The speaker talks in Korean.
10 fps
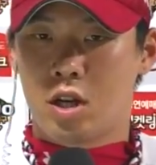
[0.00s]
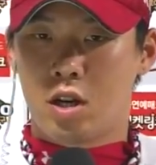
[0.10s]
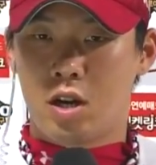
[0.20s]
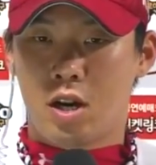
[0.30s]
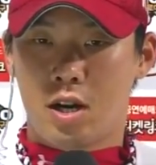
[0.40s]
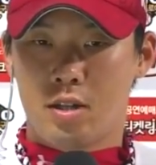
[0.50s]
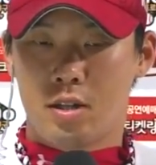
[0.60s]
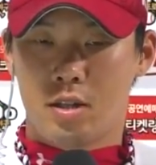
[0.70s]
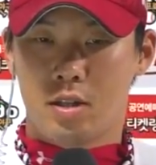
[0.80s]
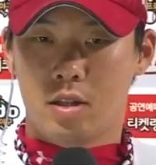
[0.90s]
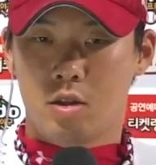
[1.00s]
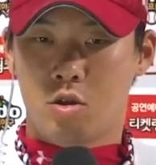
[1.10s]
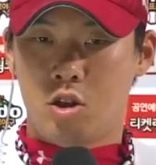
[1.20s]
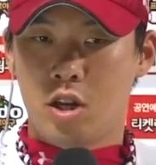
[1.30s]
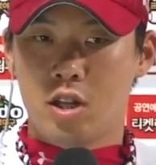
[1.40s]
제가 약간
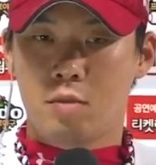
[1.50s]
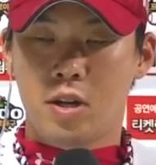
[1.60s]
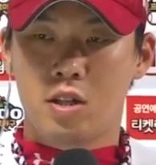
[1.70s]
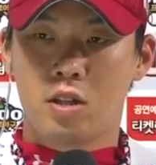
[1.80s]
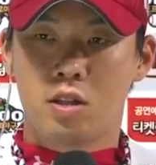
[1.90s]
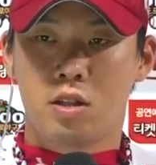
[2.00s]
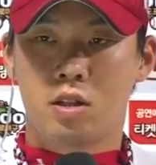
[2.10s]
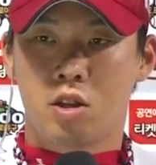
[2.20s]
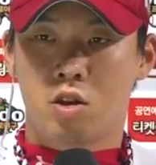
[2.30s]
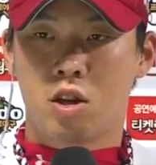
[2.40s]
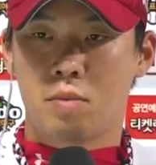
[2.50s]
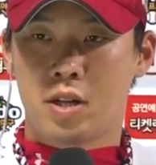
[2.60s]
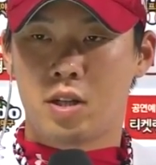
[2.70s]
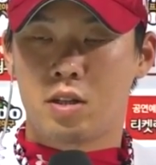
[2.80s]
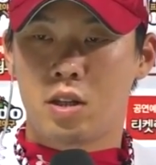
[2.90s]
뒤에서 맞는 경향이
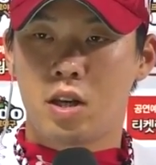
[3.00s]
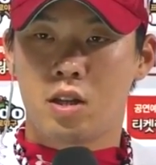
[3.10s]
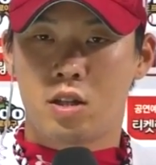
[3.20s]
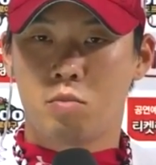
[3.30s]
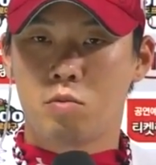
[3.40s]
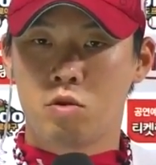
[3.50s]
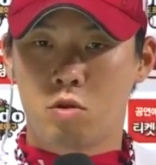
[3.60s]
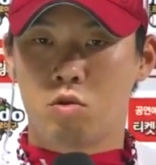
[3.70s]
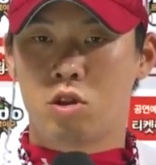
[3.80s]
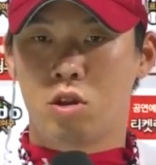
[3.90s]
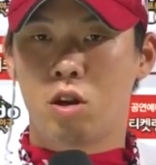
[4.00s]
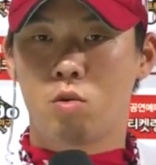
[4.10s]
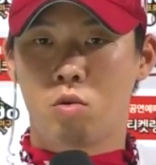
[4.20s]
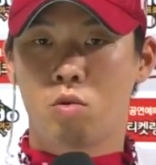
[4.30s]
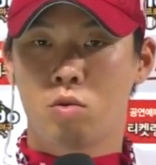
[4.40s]
많았는데 그 부분을
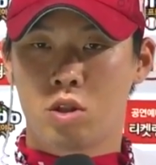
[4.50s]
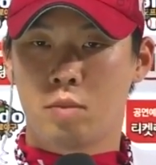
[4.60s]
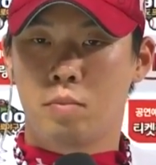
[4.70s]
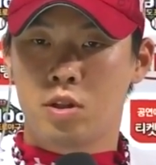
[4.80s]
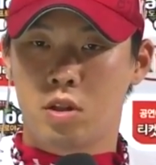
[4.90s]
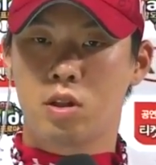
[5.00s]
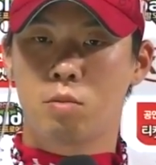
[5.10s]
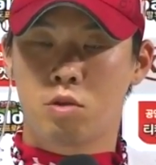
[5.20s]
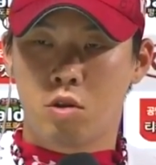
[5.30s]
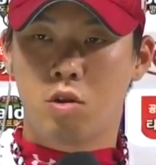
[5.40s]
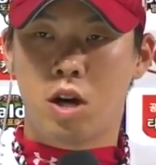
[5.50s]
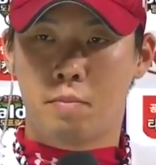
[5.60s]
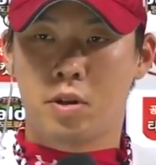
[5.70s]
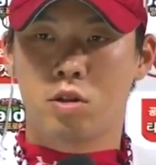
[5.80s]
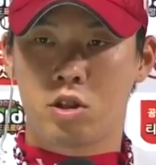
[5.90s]
고치려고 이제 배팅 때부터
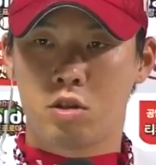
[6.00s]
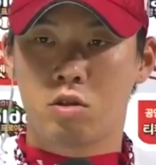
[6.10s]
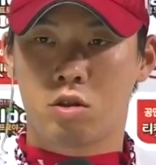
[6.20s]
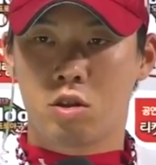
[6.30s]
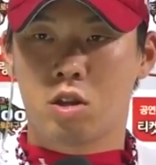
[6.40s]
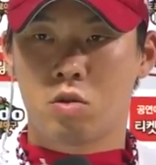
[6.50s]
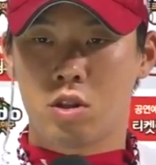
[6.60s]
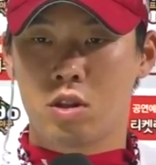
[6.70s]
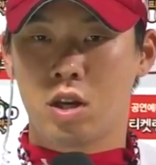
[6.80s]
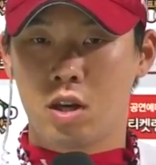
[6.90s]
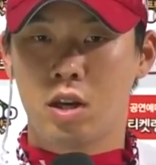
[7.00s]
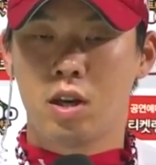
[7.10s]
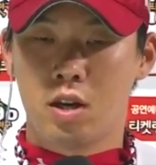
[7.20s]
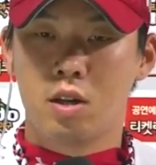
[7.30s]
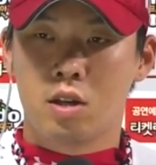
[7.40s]
앞에서 치는 것을 계속 했는데
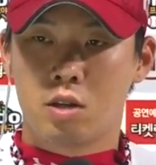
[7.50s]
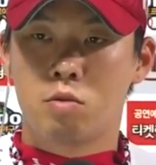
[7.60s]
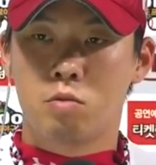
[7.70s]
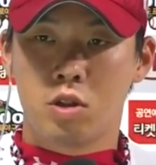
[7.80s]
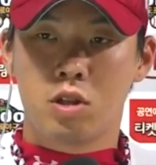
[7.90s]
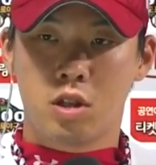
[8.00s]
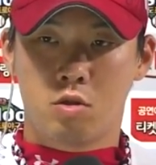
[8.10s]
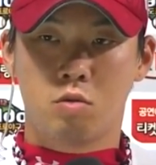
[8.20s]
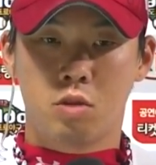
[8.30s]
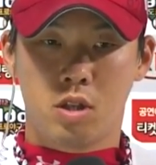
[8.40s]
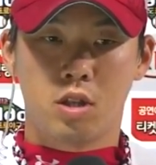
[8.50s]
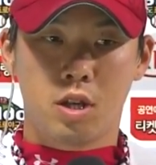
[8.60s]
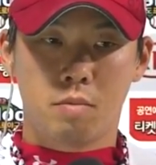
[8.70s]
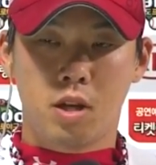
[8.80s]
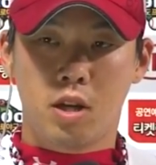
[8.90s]
그 부분이 이제 조금씩
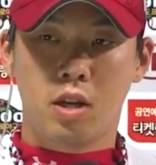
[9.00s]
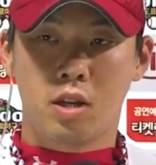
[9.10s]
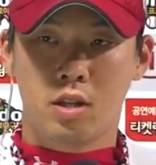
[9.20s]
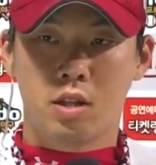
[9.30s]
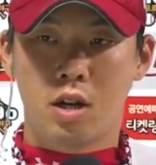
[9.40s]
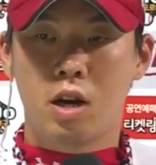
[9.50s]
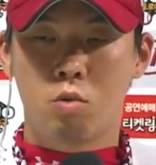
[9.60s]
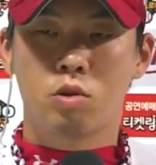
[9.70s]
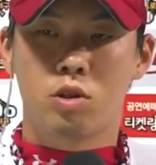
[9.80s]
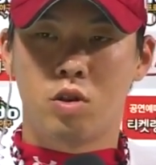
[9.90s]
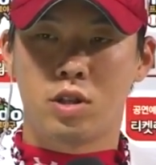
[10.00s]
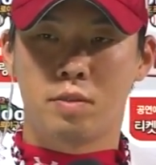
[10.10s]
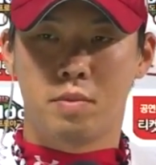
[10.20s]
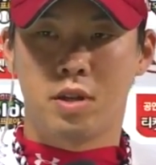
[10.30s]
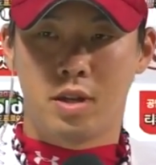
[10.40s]
시합 때 잘 나오고 있는 것
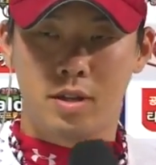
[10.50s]
같습니다.